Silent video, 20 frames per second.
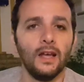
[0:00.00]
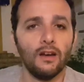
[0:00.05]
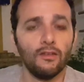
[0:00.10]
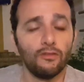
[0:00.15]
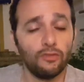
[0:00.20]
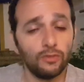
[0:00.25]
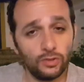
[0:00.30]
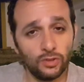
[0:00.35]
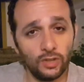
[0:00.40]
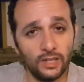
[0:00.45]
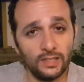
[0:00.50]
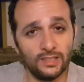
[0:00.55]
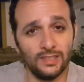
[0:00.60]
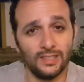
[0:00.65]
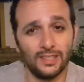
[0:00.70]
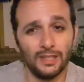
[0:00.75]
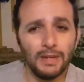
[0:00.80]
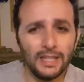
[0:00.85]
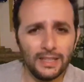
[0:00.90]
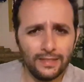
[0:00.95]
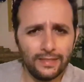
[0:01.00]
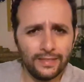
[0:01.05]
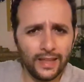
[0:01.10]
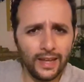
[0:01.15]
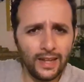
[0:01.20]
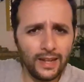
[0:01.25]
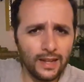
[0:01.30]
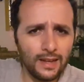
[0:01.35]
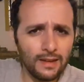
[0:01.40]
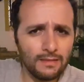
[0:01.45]
Funciona assim: tem uma
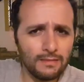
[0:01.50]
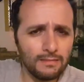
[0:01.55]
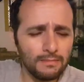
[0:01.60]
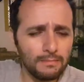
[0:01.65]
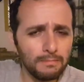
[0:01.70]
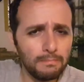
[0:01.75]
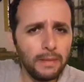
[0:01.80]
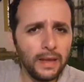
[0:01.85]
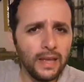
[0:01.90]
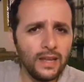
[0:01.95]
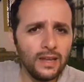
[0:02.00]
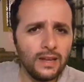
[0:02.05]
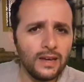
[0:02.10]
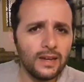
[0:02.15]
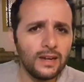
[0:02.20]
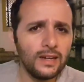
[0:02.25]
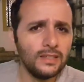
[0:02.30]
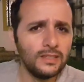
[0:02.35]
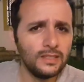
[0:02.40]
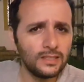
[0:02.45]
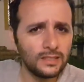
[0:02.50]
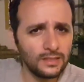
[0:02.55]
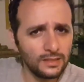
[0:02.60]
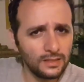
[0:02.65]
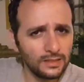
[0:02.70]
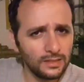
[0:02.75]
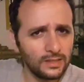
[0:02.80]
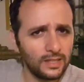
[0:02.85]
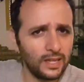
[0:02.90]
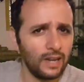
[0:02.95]
antena bem grande
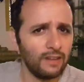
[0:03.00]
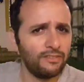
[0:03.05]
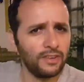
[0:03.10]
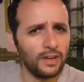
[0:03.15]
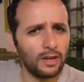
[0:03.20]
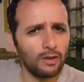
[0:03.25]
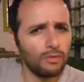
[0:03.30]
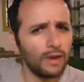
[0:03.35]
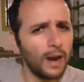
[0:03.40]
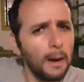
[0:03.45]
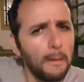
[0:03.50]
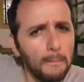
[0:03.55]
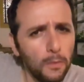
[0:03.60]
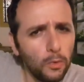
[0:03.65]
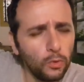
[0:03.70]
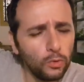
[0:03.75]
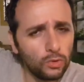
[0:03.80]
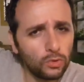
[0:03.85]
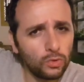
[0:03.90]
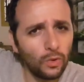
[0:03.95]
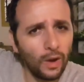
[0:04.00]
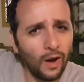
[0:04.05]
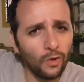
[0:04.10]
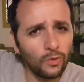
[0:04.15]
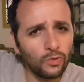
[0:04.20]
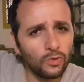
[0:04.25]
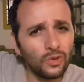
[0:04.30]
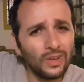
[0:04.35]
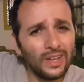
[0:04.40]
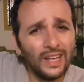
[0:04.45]
que ela fica em um lugar muito
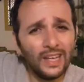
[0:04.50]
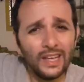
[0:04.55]
alto